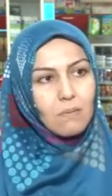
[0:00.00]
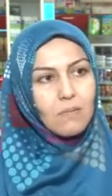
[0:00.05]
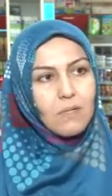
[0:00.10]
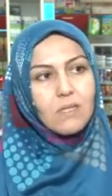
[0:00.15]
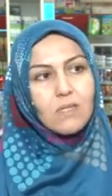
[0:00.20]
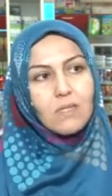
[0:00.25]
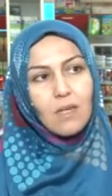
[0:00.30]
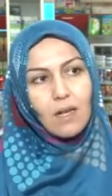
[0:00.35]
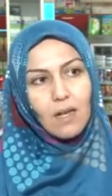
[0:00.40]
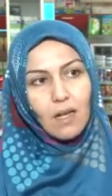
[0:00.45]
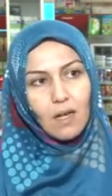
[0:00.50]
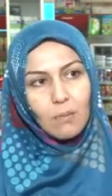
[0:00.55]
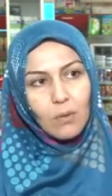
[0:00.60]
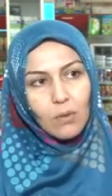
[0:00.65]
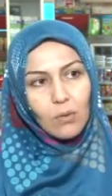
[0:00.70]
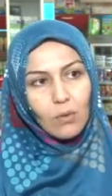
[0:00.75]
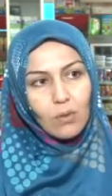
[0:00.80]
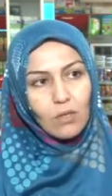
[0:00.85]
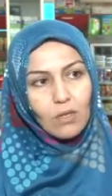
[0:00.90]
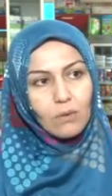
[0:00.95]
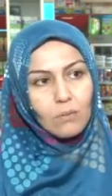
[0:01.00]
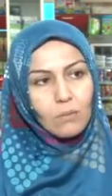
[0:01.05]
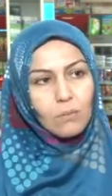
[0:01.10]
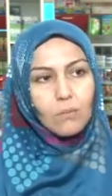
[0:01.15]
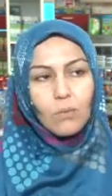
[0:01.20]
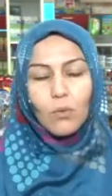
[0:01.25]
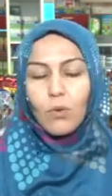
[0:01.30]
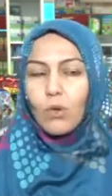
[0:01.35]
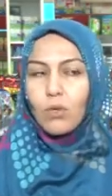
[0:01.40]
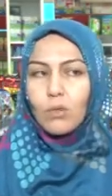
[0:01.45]
biz selamet olalım.
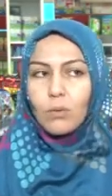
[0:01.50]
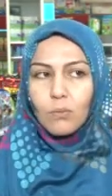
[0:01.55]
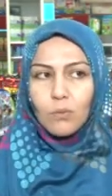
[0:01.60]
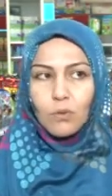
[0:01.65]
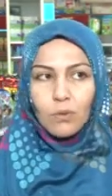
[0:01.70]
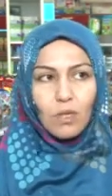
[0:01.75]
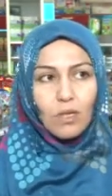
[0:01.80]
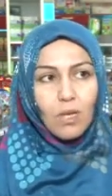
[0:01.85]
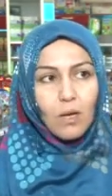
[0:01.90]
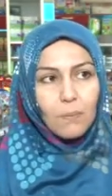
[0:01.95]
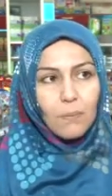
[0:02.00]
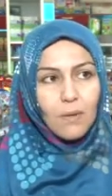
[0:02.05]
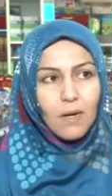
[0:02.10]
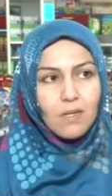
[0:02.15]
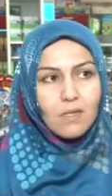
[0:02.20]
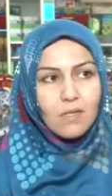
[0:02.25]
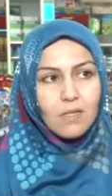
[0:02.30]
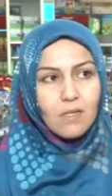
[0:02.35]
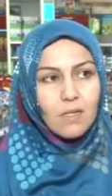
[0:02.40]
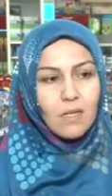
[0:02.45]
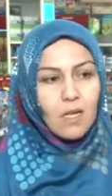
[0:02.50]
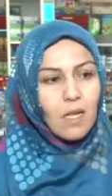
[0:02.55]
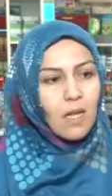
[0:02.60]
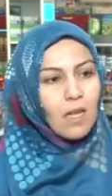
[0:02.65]
Bu konu burada kapansın.